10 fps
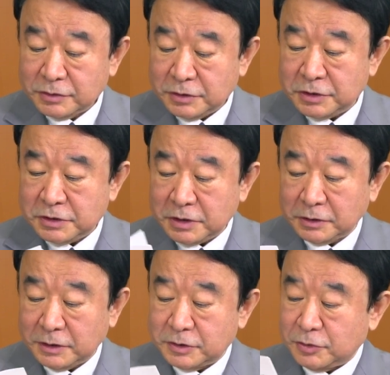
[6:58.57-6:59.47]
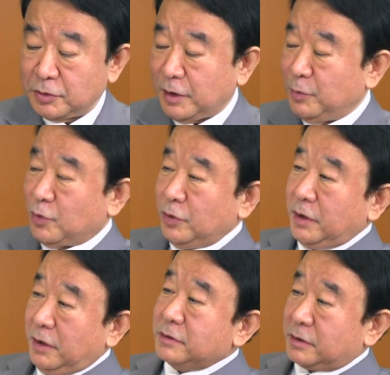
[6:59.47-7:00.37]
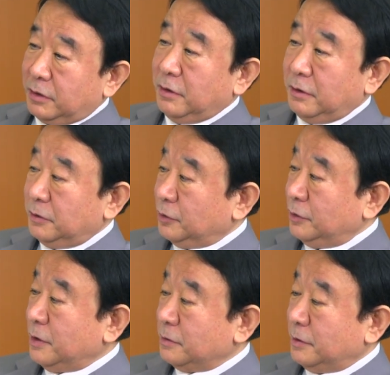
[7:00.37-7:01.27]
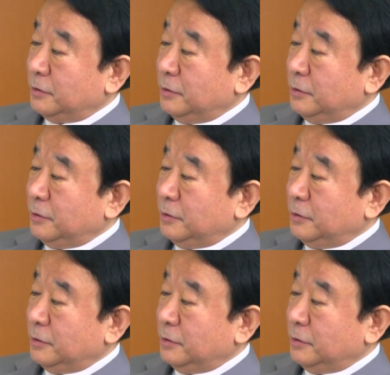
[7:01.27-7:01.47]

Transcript: 信じがたいでしょうが、もうこれだけあるんですけど、とにかく